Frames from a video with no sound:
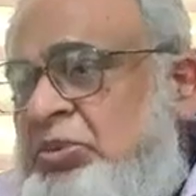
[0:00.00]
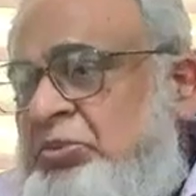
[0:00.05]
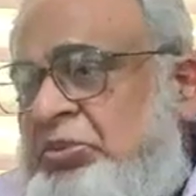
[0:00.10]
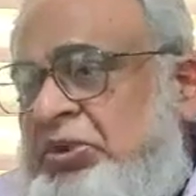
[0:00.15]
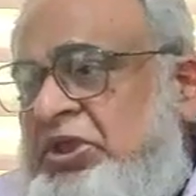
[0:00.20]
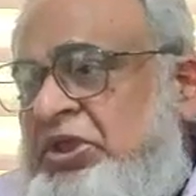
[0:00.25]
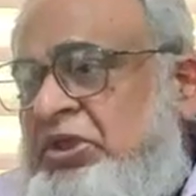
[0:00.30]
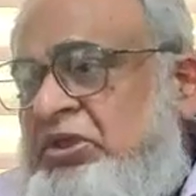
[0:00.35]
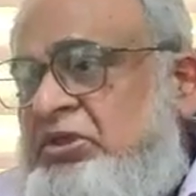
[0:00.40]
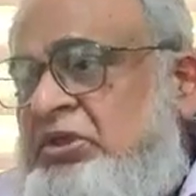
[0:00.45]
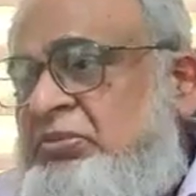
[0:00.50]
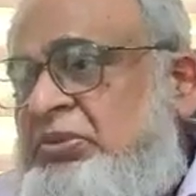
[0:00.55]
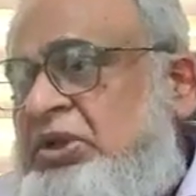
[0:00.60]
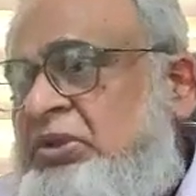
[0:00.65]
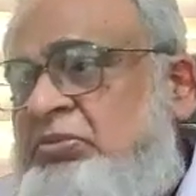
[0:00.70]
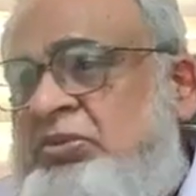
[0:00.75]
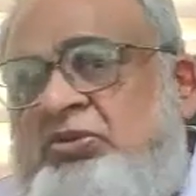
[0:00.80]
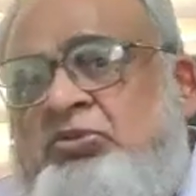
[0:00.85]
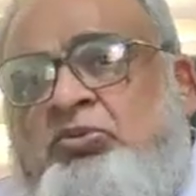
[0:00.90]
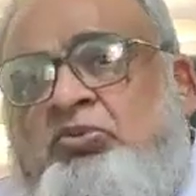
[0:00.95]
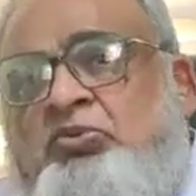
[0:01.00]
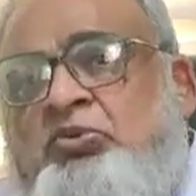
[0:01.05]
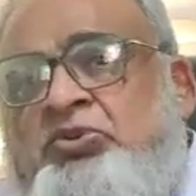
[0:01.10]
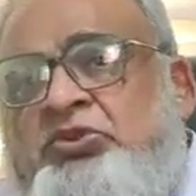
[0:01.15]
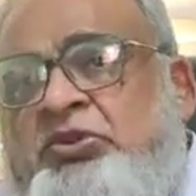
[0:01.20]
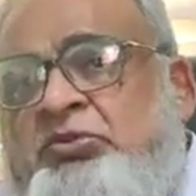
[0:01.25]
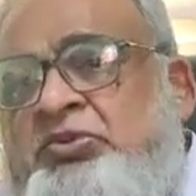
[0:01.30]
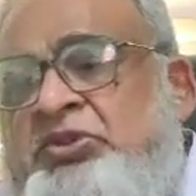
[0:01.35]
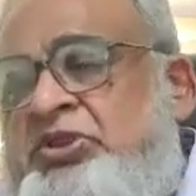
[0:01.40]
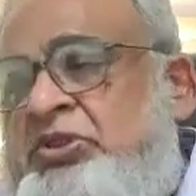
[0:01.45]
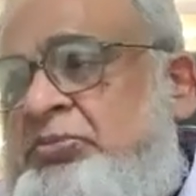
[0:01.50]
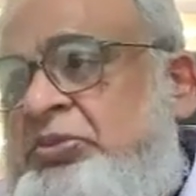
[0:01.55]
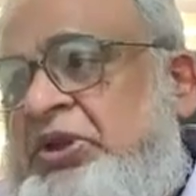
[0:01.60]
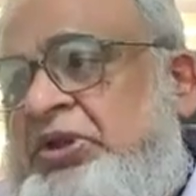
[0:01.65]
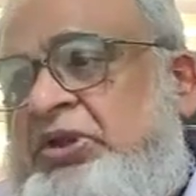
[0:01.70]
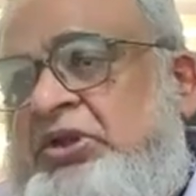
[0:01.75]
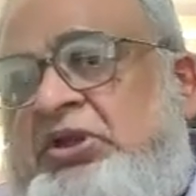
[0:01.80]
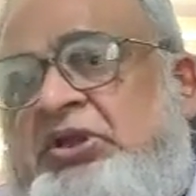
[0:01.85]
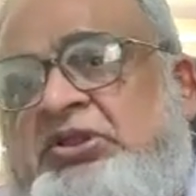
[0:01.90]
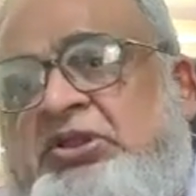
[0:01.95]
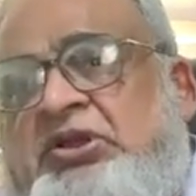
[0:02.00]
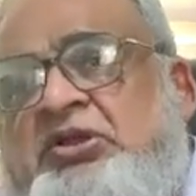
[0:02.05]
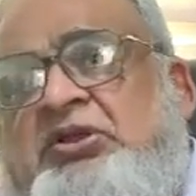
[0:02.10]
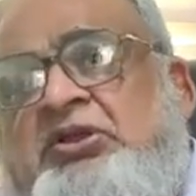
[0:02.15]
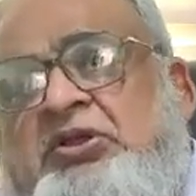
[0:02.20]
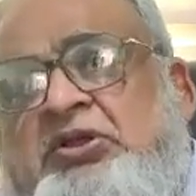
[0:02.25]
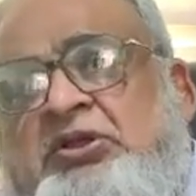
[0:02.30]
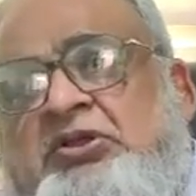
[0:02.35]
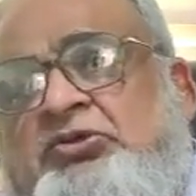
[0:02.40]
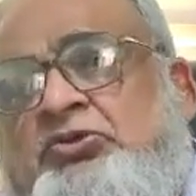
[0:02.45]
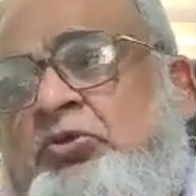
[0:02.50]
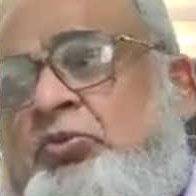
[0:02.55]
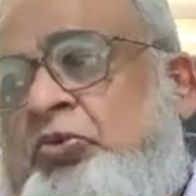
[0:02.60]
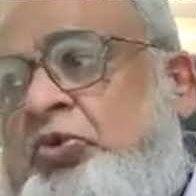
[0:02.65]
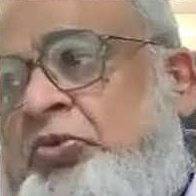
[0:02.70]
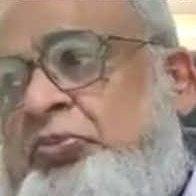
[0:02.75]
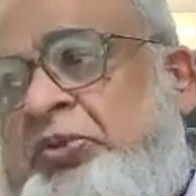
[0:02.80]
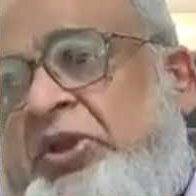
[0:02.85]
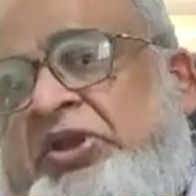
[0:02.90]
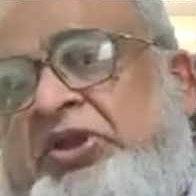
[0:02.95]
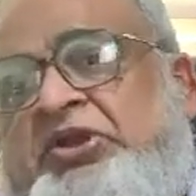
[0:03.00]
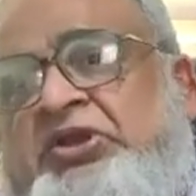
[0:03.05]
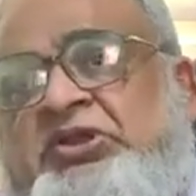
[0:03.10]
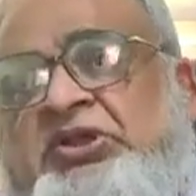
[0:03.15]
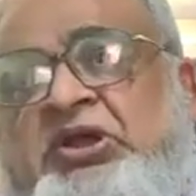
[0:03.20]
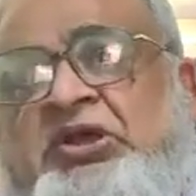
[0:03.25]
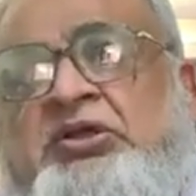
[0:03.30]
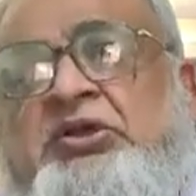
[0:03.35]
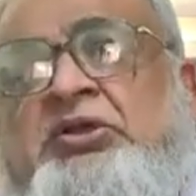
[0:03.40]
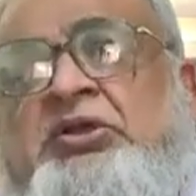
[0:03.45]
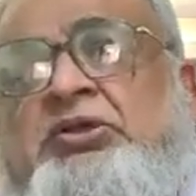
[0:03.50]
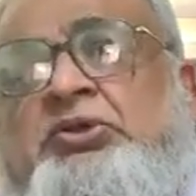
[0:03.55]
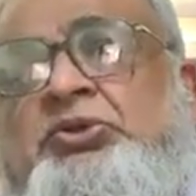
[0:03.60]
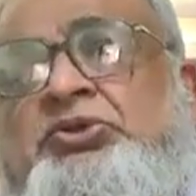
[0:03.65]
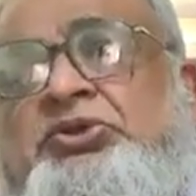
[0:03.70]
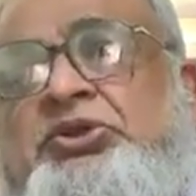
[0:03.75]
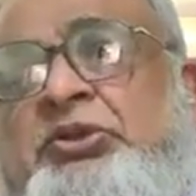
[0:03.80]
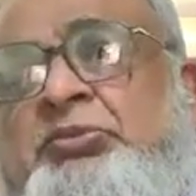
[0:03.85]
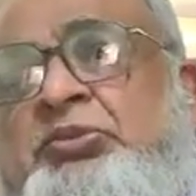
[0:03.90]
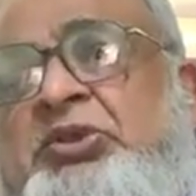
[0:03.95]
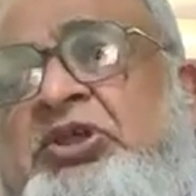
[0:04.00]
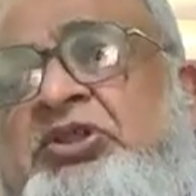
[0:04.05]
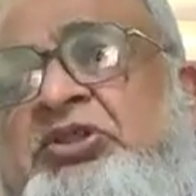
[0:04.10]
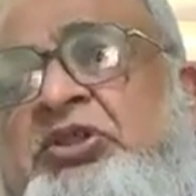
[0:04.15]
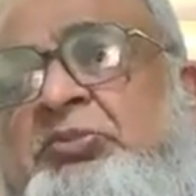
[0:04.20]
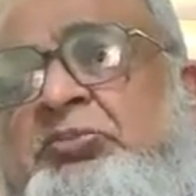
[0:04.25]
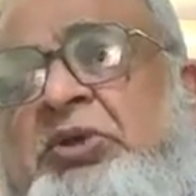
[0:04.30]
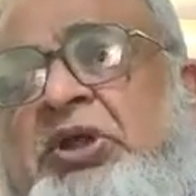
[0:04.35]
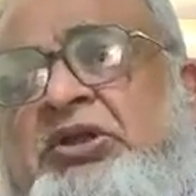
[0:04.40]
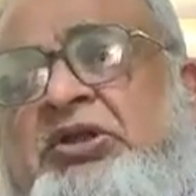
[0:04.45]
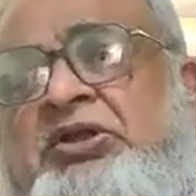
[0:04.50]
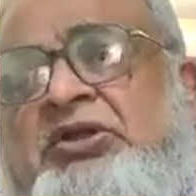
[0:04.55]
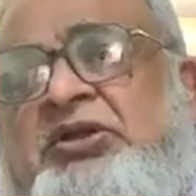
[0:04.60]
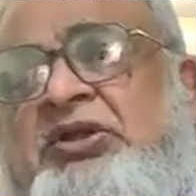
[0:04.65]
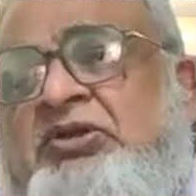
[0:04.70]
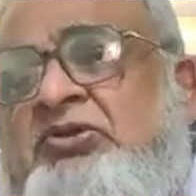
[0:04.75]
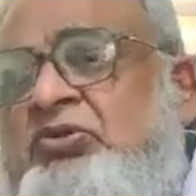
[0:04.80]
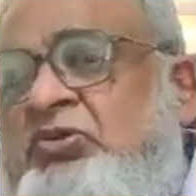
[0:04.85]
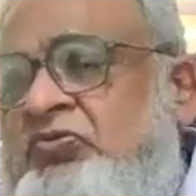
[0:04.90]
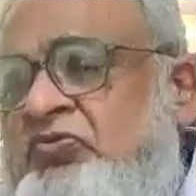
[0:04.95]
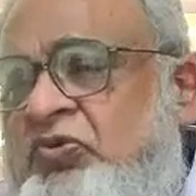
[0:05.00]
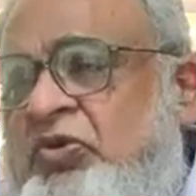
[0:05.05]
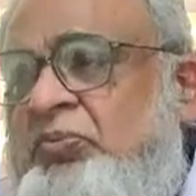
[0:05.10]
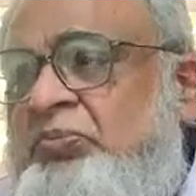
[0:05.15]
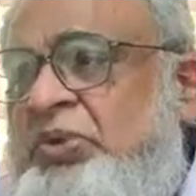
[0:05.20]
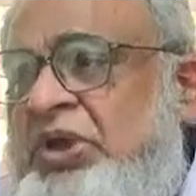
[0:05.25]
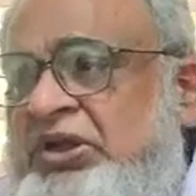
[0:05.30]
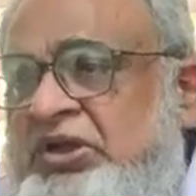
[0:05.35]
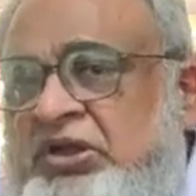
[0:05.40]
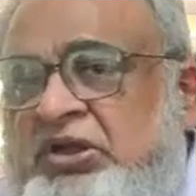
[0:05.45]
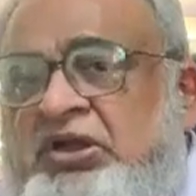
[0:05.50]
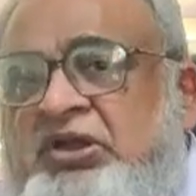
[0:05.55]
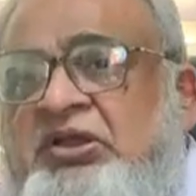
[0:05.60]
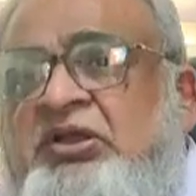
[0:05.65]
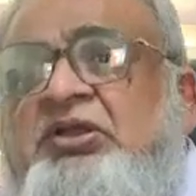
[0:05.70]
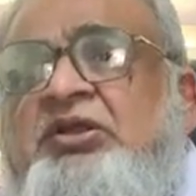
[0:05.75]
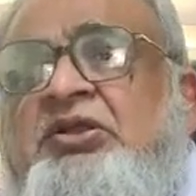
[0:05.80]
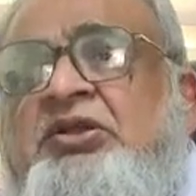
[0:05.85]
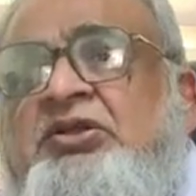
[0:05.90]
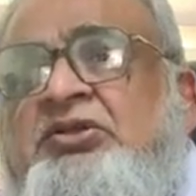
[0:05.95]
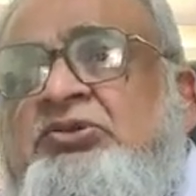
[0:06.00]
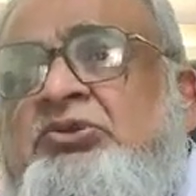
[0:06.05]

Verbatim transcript: हम भी पढ़े एक ज़माने में तो कोई सीबीएसई पैटर्न e नहीं था तो बोर्ड पैटर्न था तो सीबीएसई पैटर्न e एक यूनिफॉर्म पैटर्न है